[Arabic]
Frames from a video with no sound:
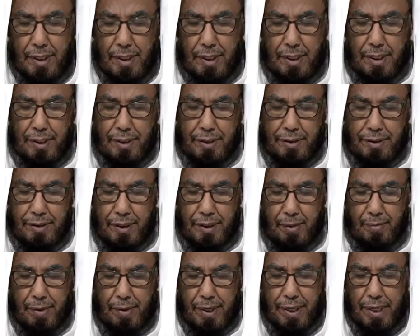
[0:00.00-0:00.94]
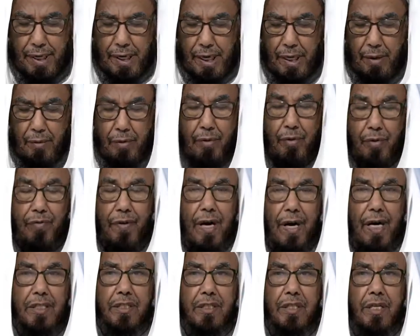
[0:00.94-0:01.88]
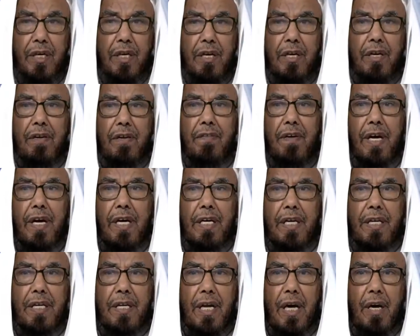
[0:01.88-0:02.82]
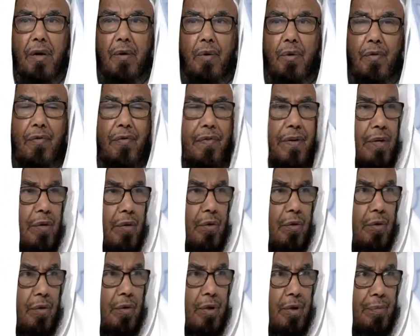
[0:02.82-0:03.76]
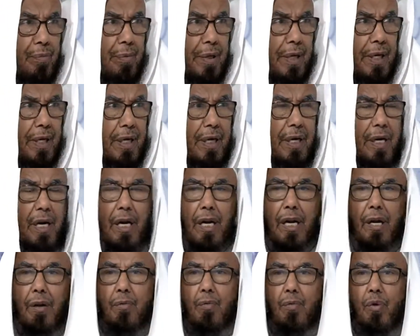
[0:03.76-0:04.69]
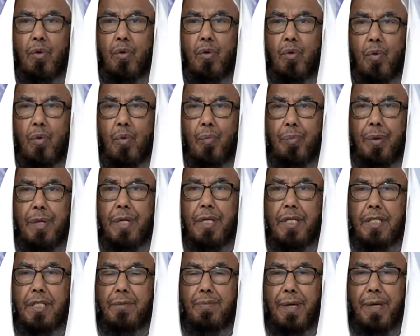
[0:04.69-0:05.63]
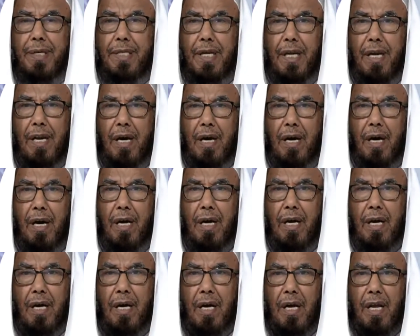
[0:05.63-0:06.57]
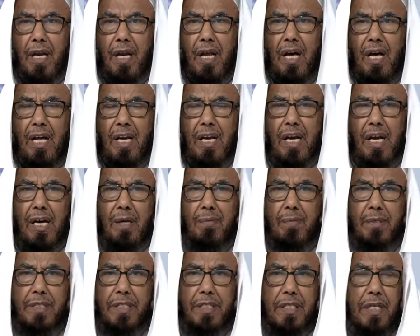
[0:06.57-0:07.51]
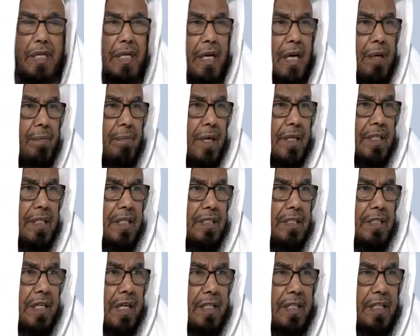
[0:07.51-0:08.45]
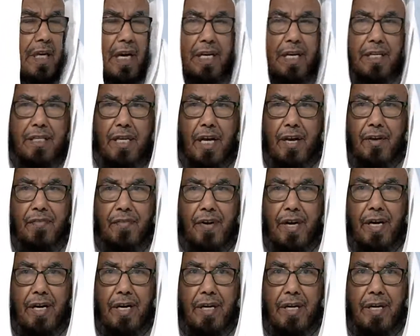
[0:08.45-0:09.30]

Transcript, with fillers: عند المرأة أو نفاس فإنه في حكم الوضوء بالنسبة لها لأنها مسكينة ما تستطيع أن ترفعه